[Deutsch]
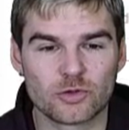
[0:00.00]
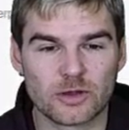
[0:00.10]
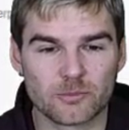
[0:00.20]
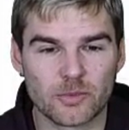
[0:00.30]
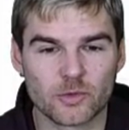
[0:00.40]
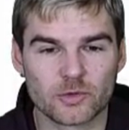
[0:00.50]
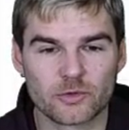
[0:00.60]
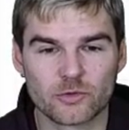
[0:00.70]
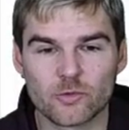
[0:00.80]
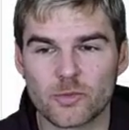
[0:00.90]
den
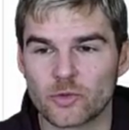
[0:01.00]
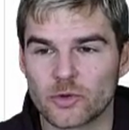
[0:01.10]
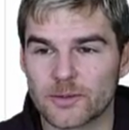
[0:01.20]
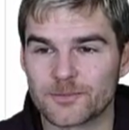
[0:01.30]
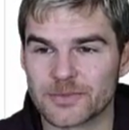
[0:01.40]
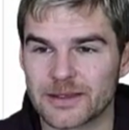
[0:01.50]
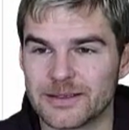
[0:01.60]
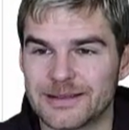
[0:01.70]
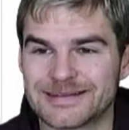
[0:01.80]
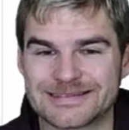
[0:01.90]
Punkt Zubehör.
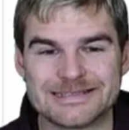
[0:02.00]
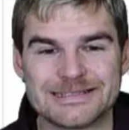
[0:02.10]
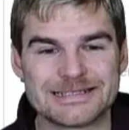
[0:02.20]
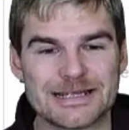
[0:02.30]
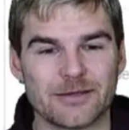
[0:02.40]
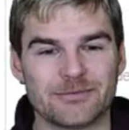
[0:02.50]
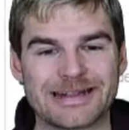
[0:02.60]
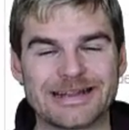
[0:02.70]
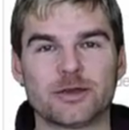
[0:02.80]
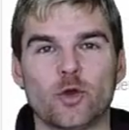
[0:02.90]
Das ist jetzt
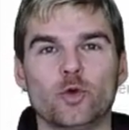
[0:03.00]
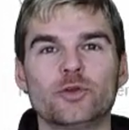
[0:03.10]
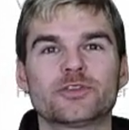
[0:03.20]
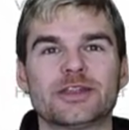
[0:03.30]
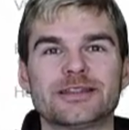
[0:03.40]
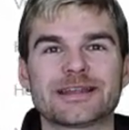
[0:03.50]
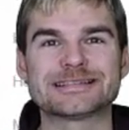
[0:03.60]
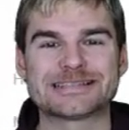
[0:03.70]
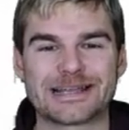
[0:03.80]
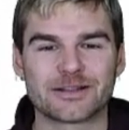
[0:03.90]
wirklich höchst
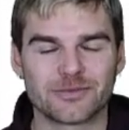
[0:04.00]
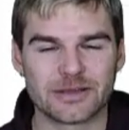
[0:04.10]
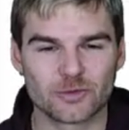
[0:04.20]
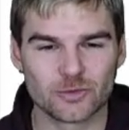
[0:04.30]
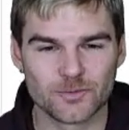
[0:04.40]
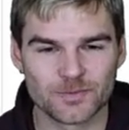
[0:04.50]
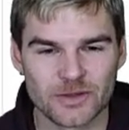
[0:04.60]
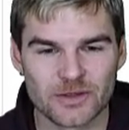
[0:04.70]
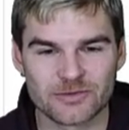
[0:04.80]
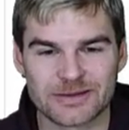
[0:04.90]
interessant, wenn du
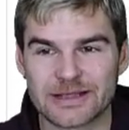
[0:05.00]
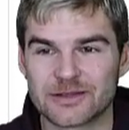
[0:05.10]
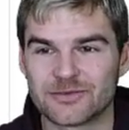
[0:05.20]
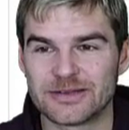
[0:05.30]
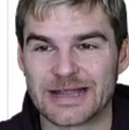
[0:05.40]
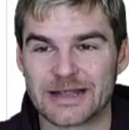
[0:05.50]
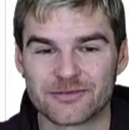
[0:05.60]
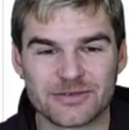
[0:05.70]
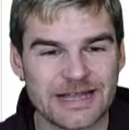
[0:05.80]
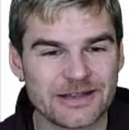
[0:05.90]
vielleicht fin
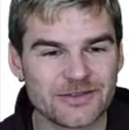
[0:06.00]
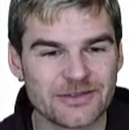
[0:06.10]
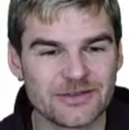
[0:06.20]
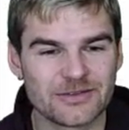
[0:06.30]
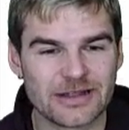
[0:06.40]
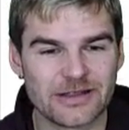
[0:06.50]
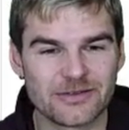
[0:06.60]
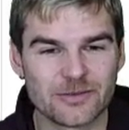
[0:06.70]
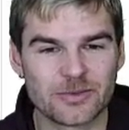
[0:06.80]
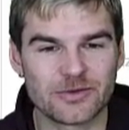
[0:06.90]

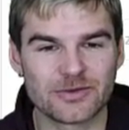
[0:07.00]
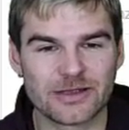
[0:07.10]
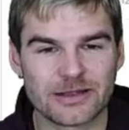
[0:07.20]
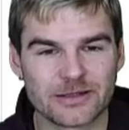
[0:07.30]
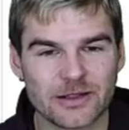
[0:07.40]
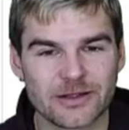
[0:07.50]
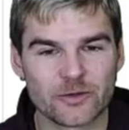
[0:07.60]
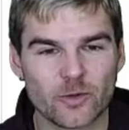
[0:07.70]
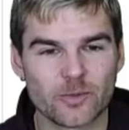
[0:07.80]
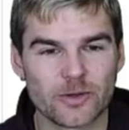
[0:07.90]
Finanzdienstleister bist. Da hat der Herr
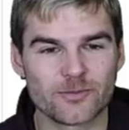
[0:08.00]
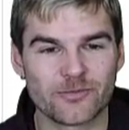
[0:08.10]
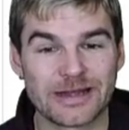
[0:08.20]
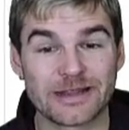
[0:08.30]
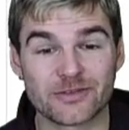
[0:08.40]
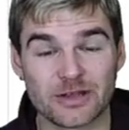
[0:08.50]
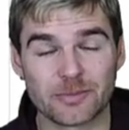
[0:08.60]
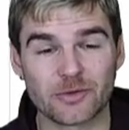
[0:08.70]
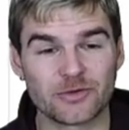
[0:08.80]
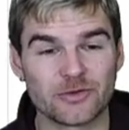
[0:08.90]
Kläuber, weil er ja
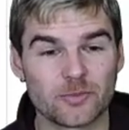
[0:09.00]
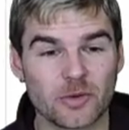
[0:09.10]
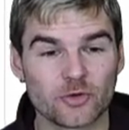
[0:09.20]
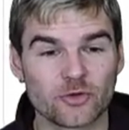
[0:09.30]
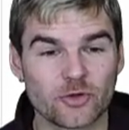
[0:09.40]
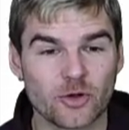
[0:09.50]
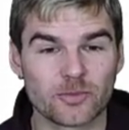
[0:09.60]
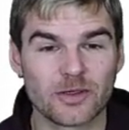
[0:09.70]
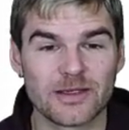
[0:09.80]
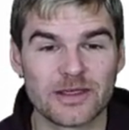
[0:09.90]
selber aus dieser Branche
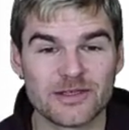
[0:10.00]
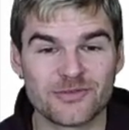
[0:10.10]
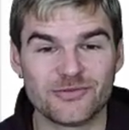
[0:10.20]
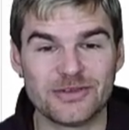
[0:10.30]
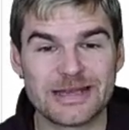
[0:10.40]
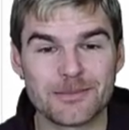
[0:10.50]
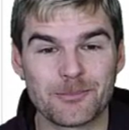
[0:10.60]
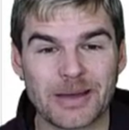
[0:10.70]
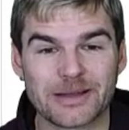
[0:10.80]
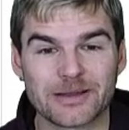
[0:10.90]
kommt, viele
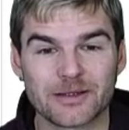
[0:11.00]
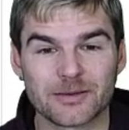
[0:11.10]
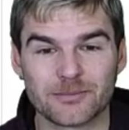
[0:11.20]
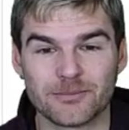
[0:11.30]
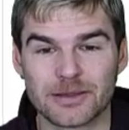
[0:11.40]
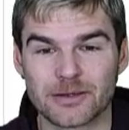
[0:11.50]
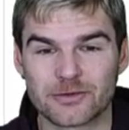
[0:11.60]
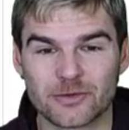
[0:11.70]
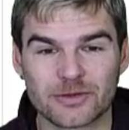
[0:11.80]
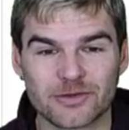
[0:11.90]
Banner,
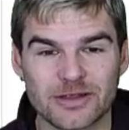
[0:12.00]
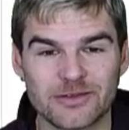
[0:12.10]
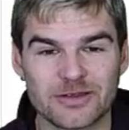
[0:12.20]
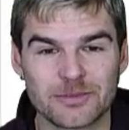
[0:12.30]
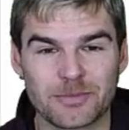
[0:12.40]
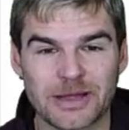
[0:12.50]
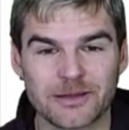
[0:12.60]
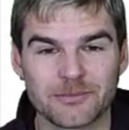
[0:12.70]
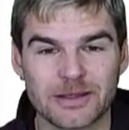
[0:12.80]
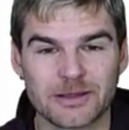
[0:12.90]
also das nennt sich
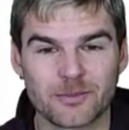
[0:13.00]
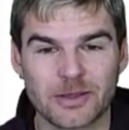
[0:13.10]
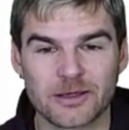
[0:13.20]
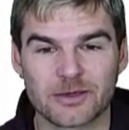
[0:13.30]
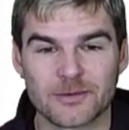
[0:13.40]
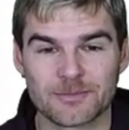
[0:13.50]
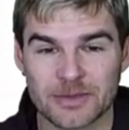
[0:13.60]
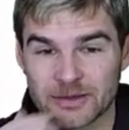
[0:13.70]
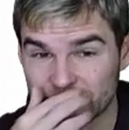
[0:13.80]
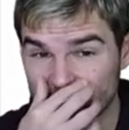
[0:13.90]
Banner Megapack. Das